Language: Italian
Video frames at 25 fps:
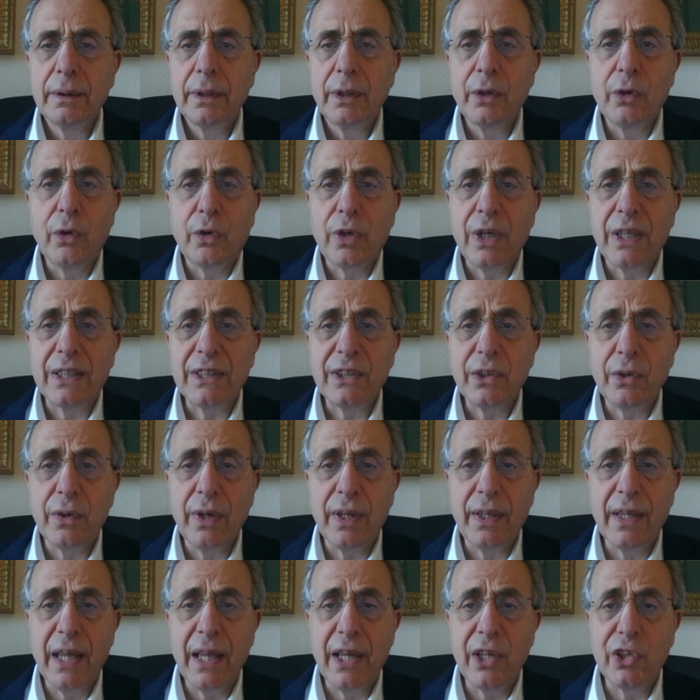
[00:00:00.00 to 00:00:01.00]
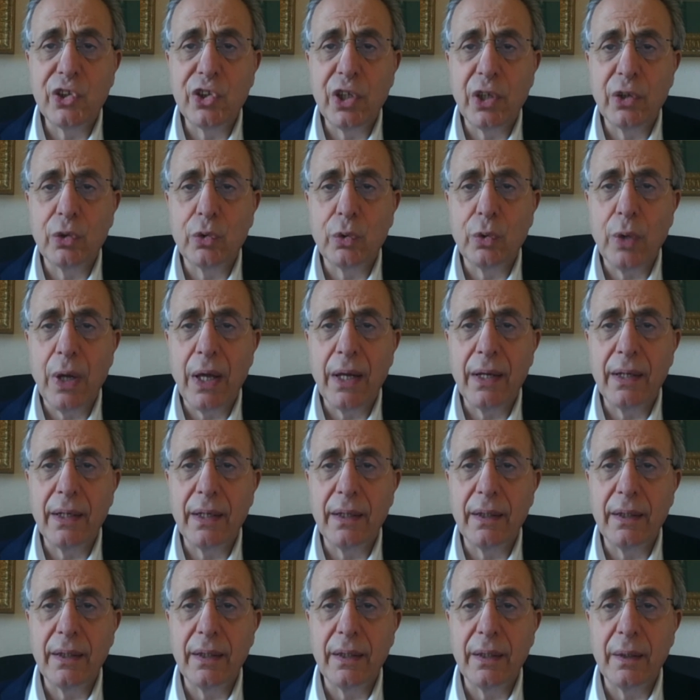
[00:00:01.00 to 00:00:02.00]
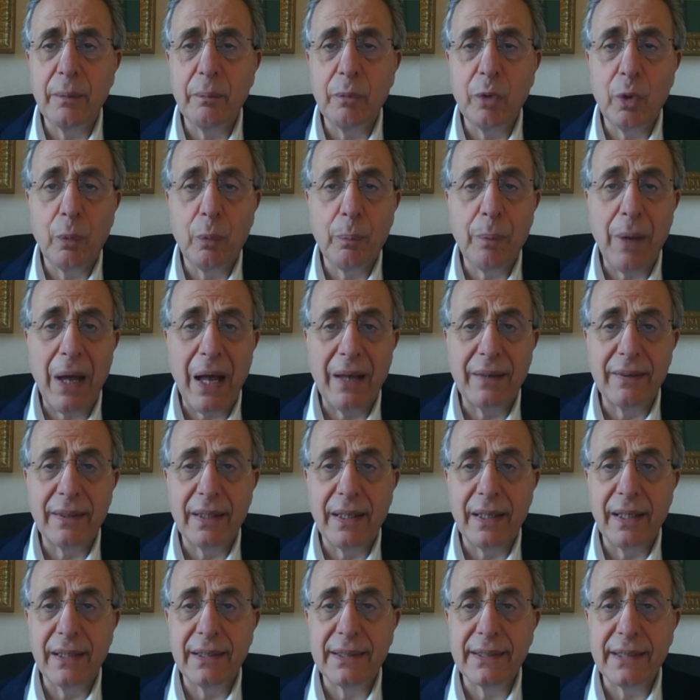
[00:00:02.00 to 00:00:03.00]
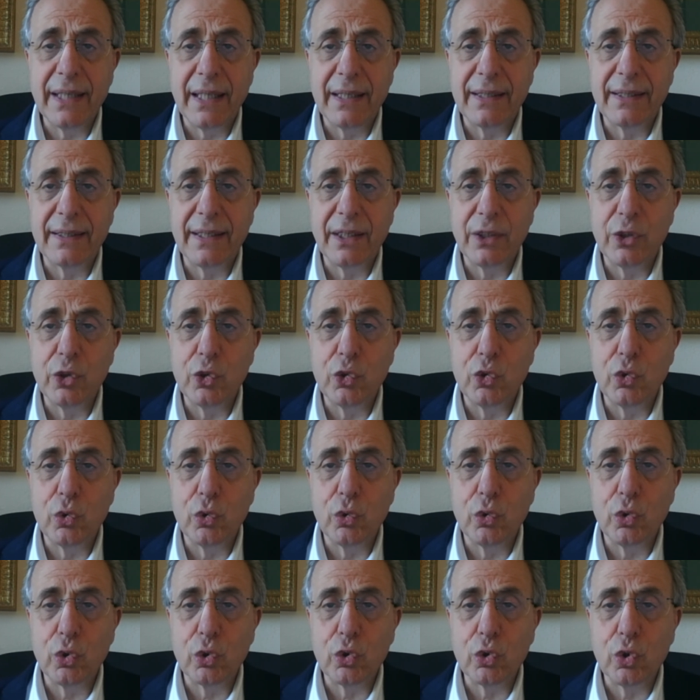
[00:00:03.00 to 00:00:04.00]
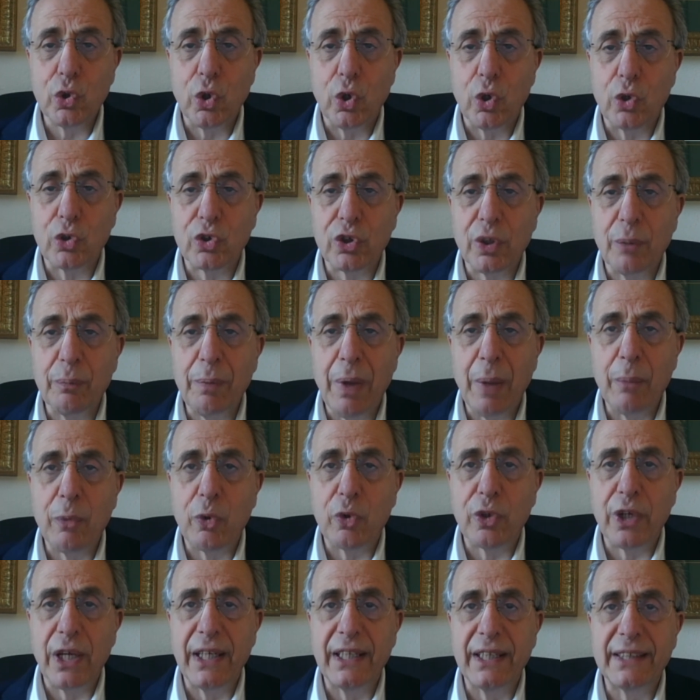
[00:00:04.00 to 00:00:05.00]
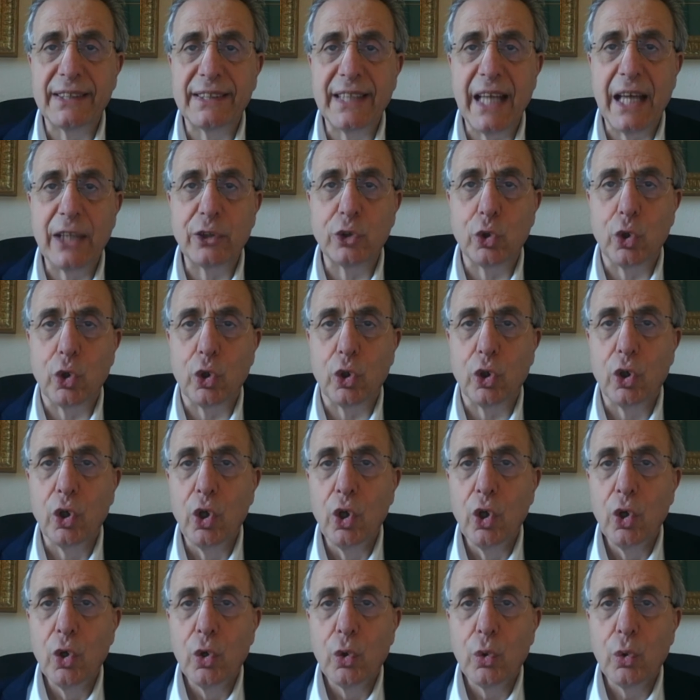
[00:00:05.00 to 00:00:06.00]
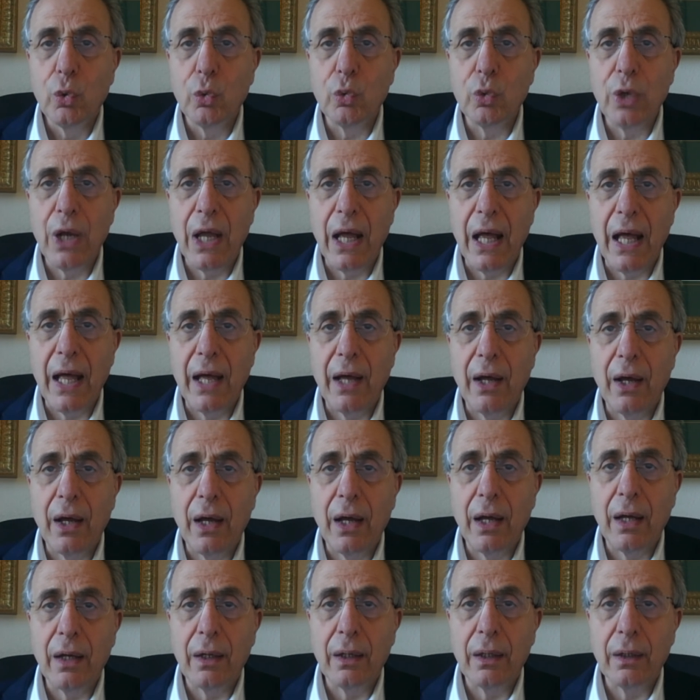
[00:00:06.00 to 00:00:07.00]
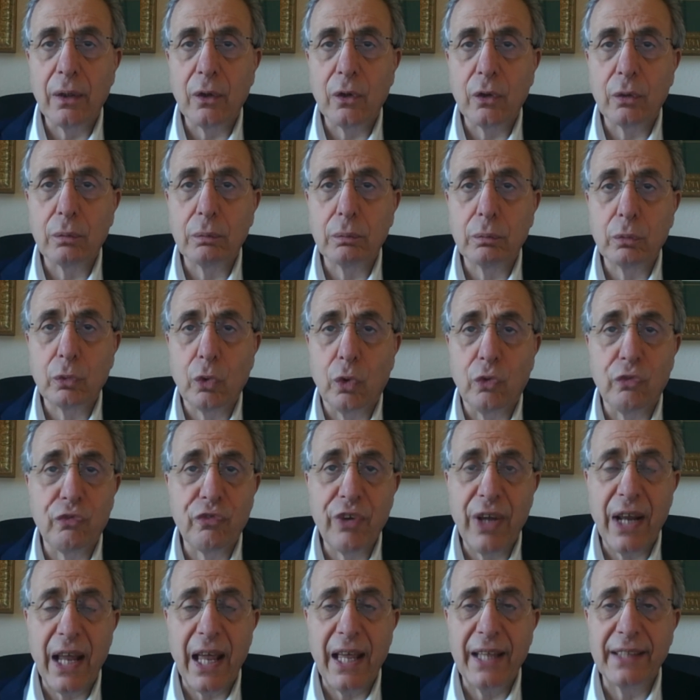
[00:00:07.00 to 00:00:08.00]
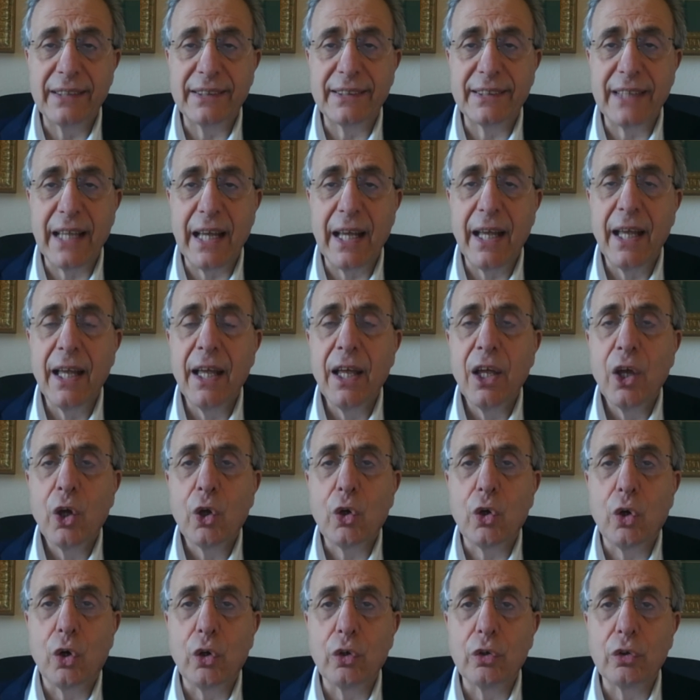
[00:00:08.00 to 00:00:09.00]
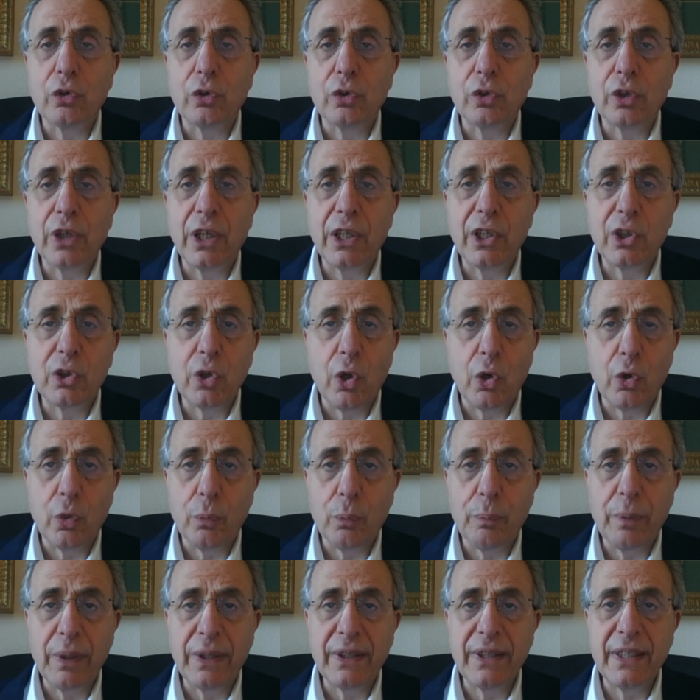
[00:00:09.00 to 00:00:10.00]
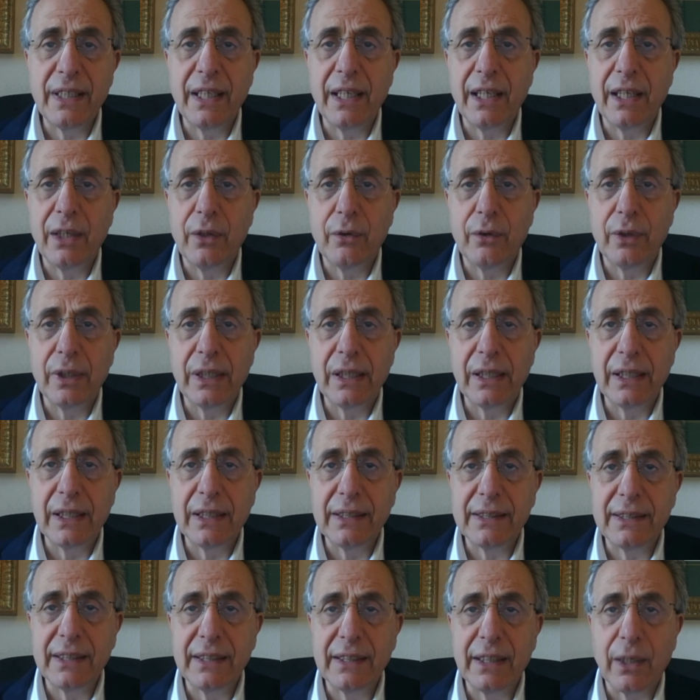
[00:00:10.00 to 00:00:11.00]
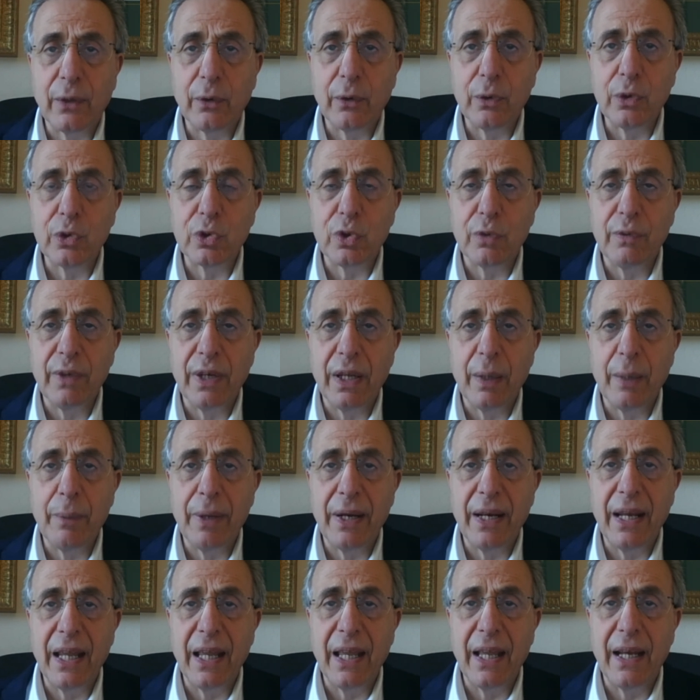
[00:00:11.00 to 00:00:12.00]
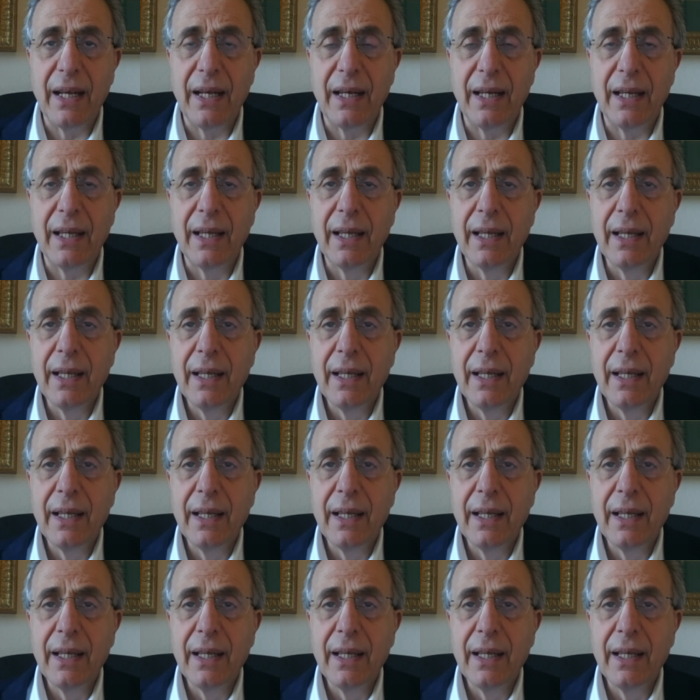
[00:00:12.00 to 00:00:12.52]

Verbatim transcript: In occasione dei cento anni di mio padre, il 7 di giugno scorso, abbiamo organizzato una conferenza con l'editore Rubettino e il sindaco di Soveria Mannelli,